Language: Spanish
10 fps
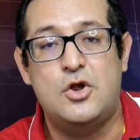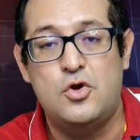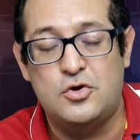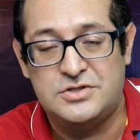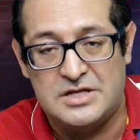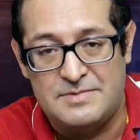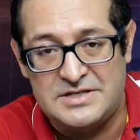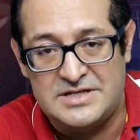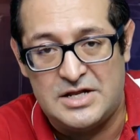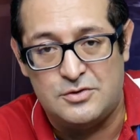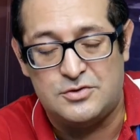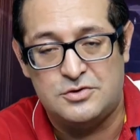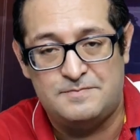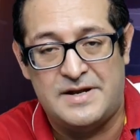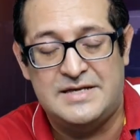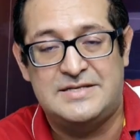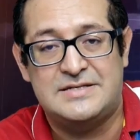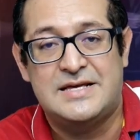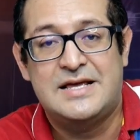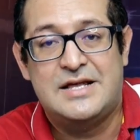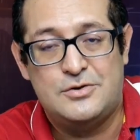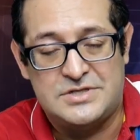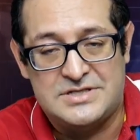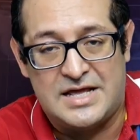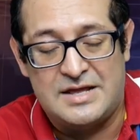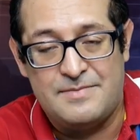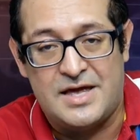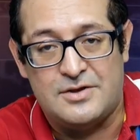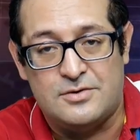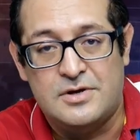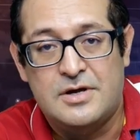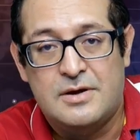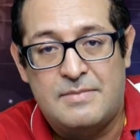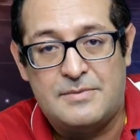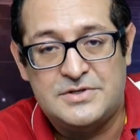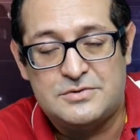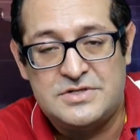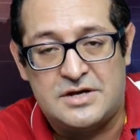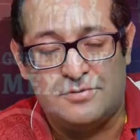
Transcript: los adversarios, los panistas, los están enviando. Vamos a escucharlo.